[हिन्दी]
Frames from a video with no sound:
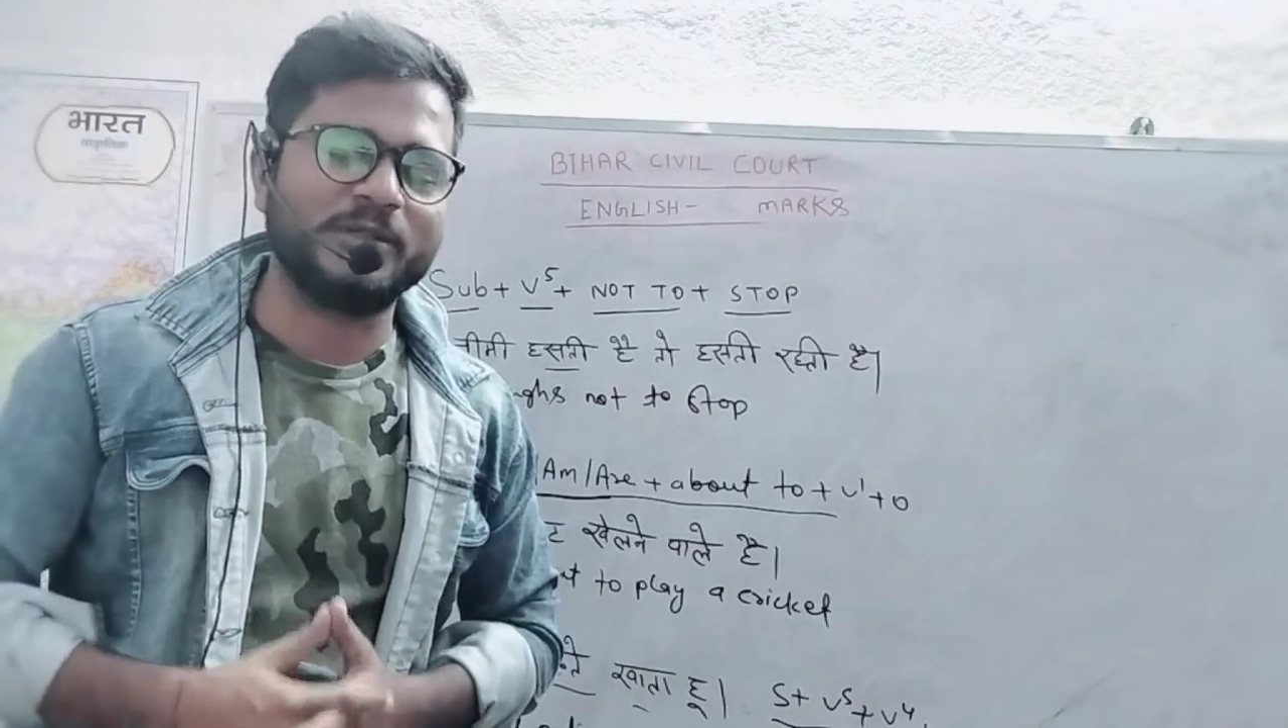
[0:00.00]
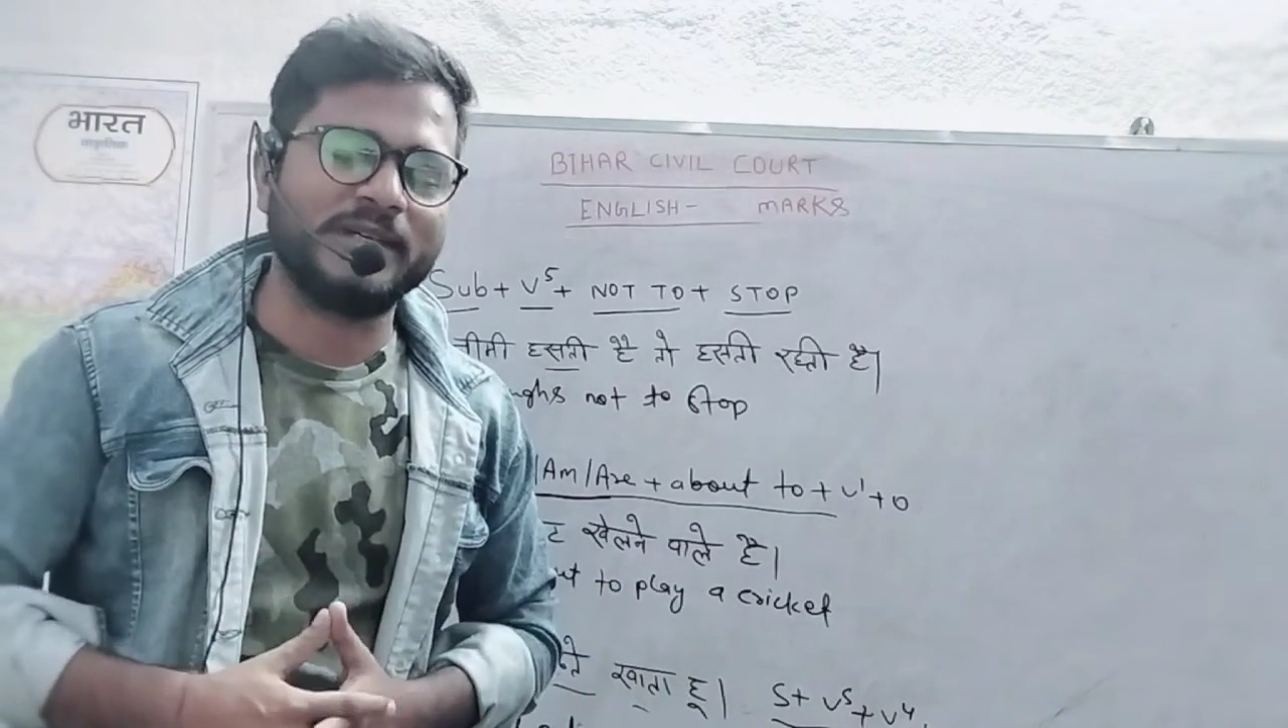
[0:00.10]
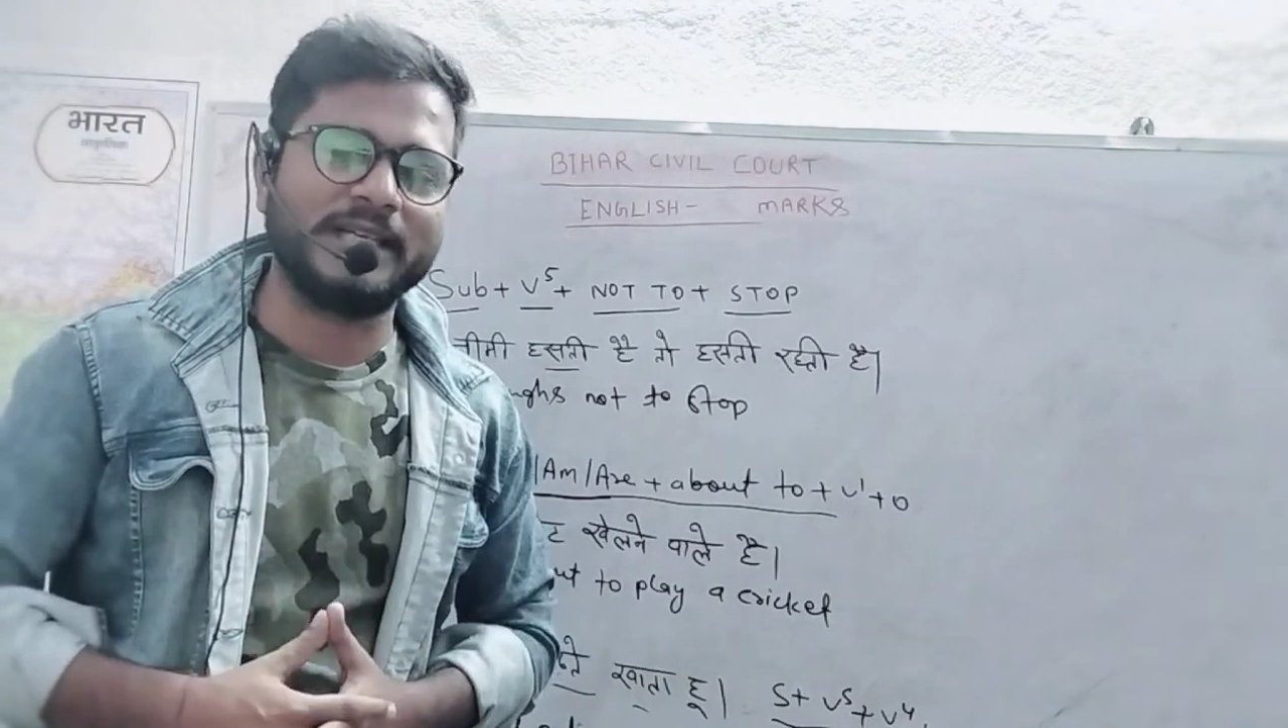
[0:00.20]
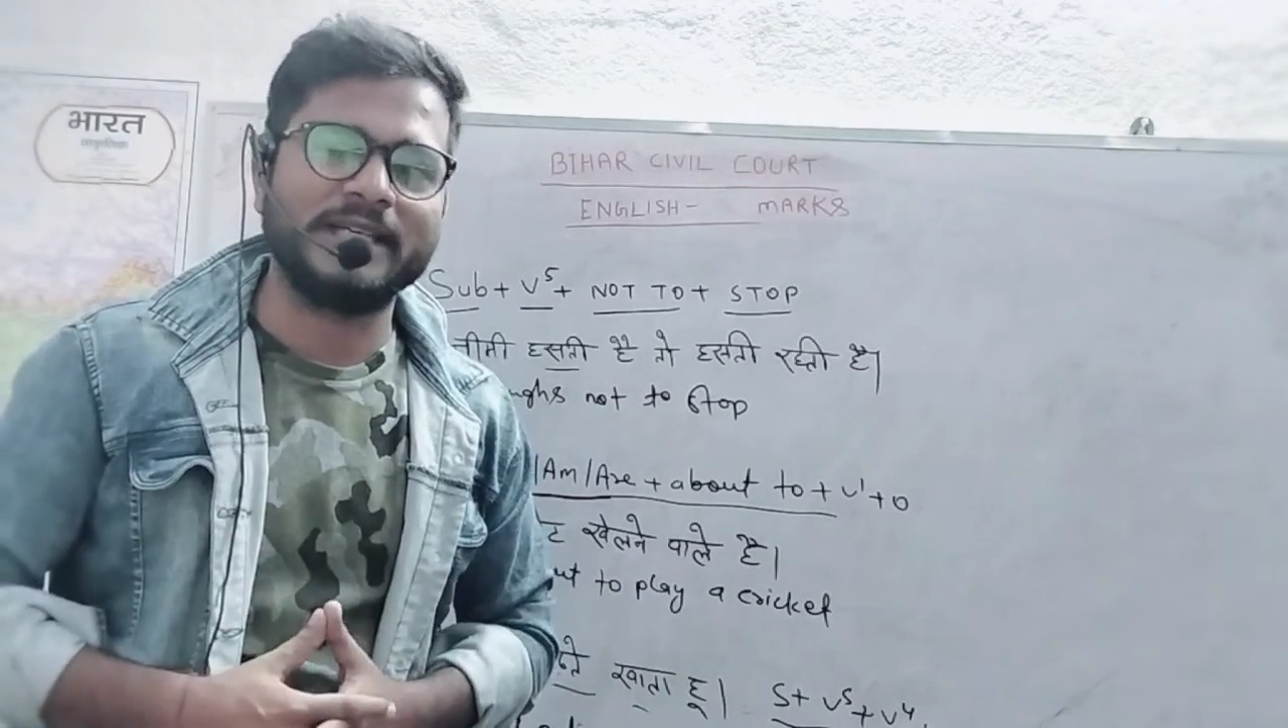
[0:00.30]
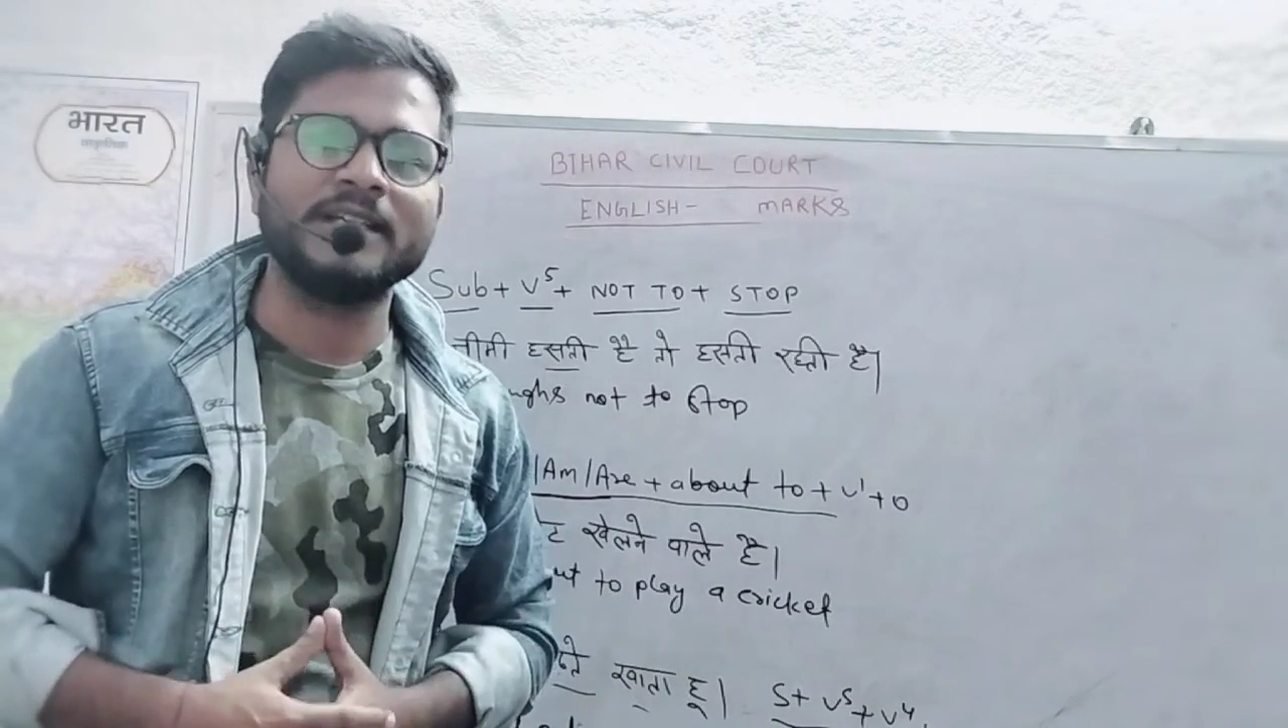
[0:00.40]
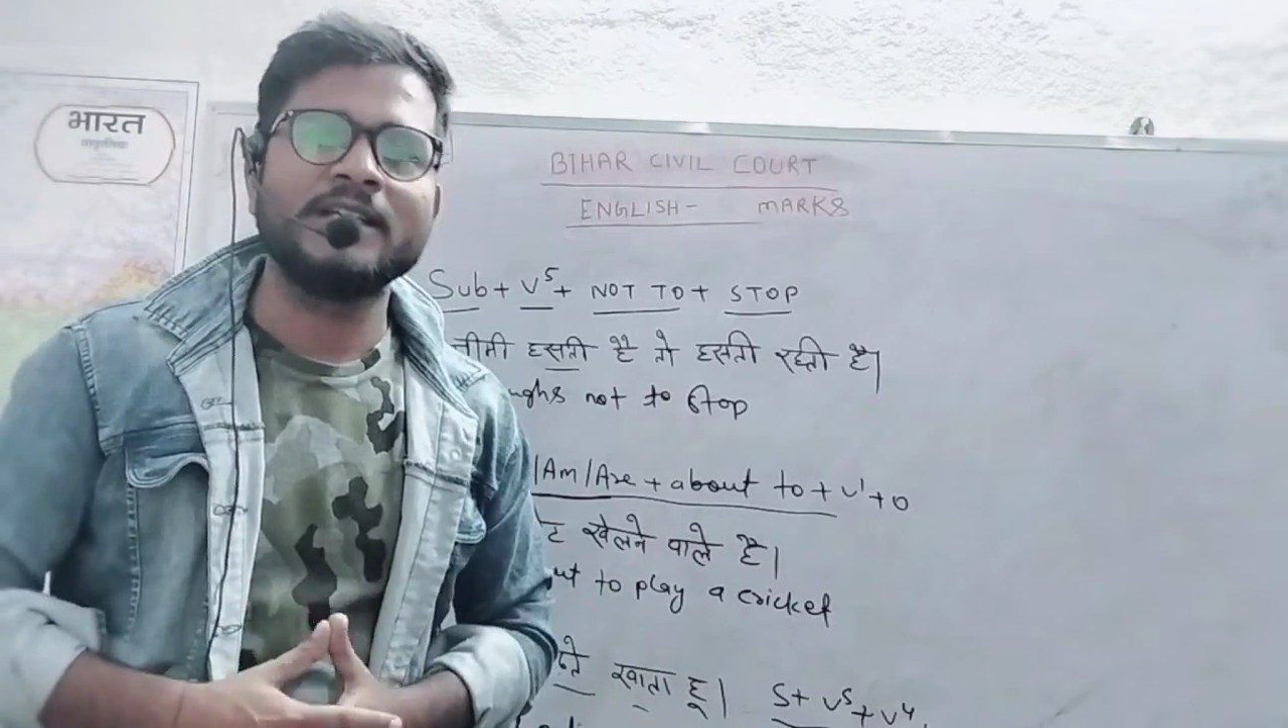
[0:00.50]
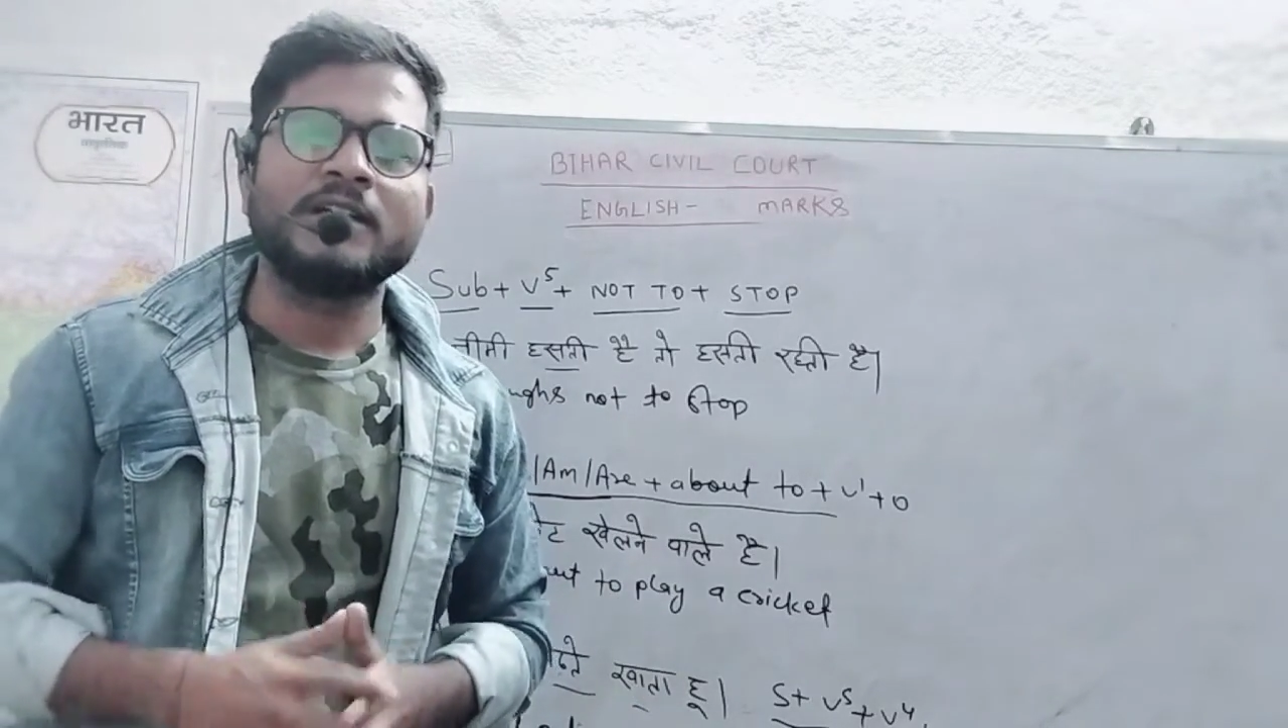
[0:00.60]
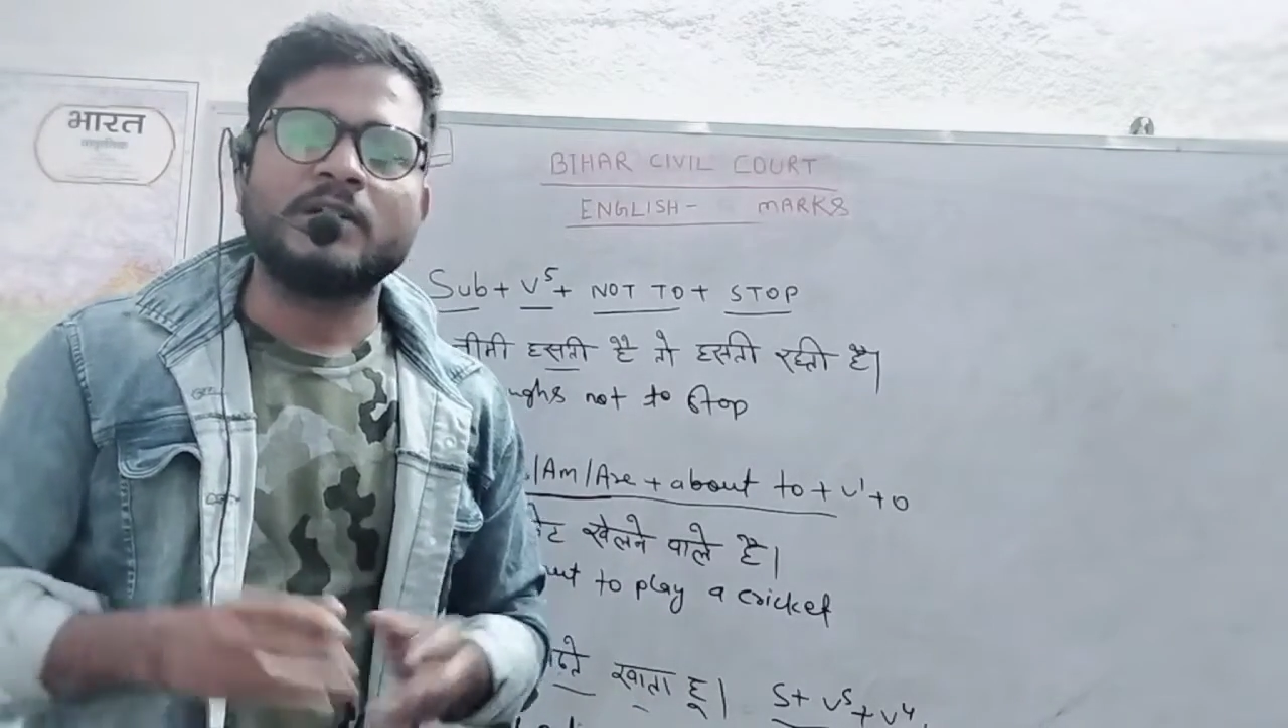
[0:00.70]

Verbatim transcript: परिवार है